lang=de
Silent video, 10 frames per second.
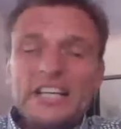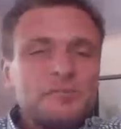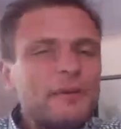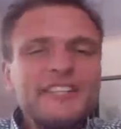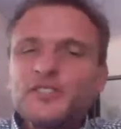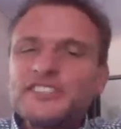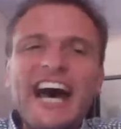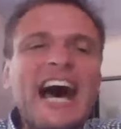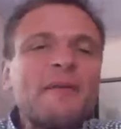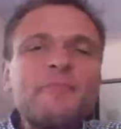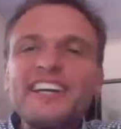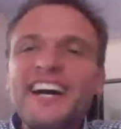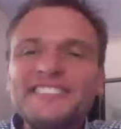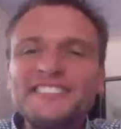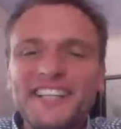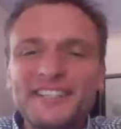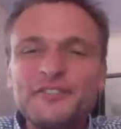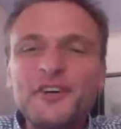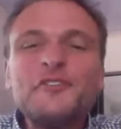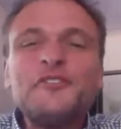Ich bin total begeistert
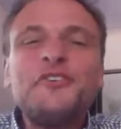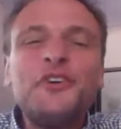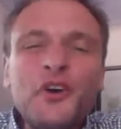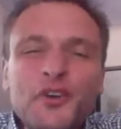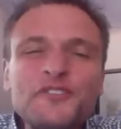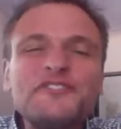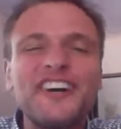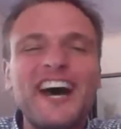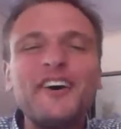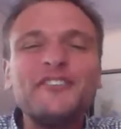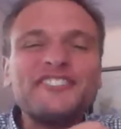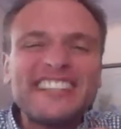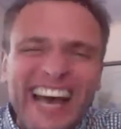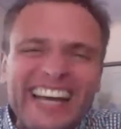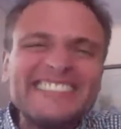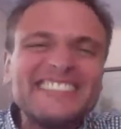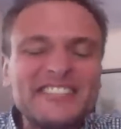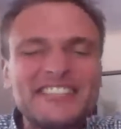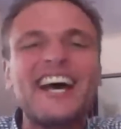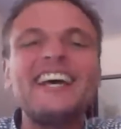von 5 auf
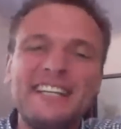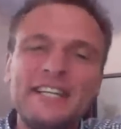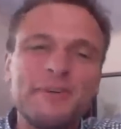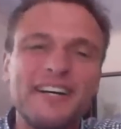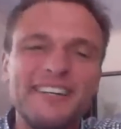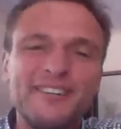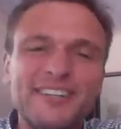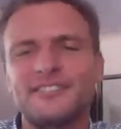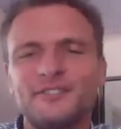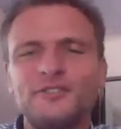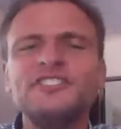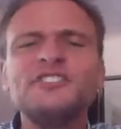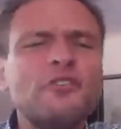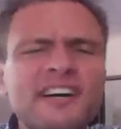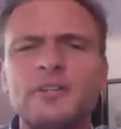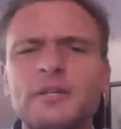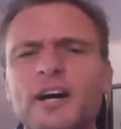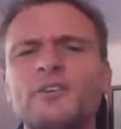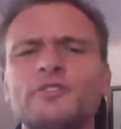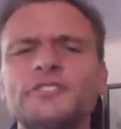30 Teilnehmer und sowas im
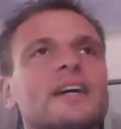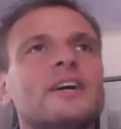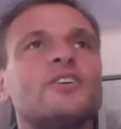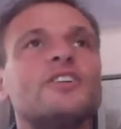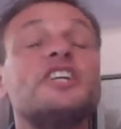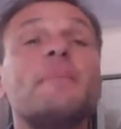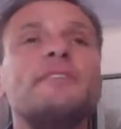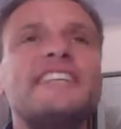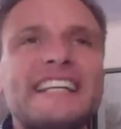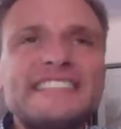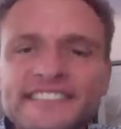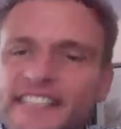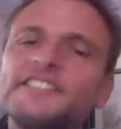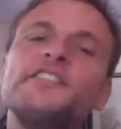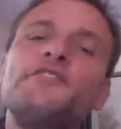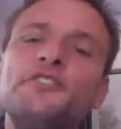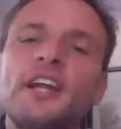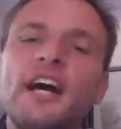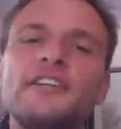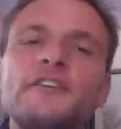August. Und ich habe jetzt das
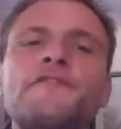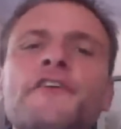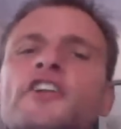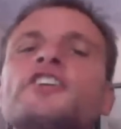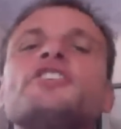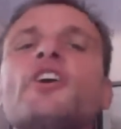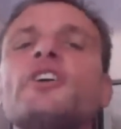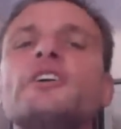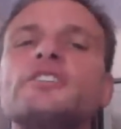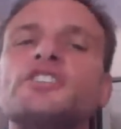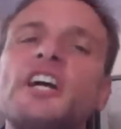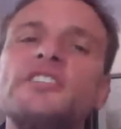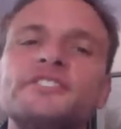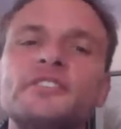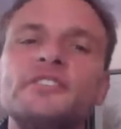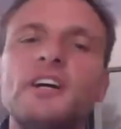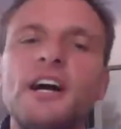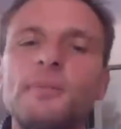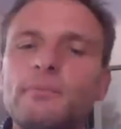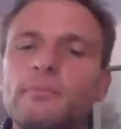Gefühl, eine völlig neue Chance zu
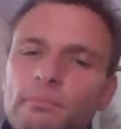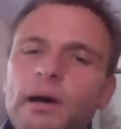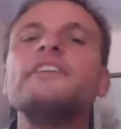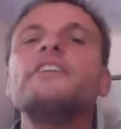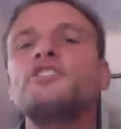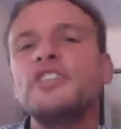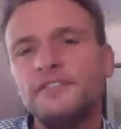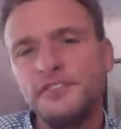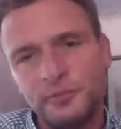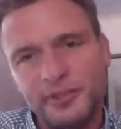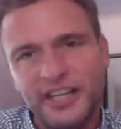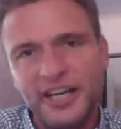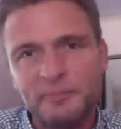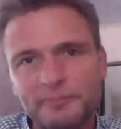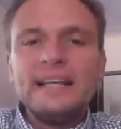haben, mein Geschäft zu betreiben.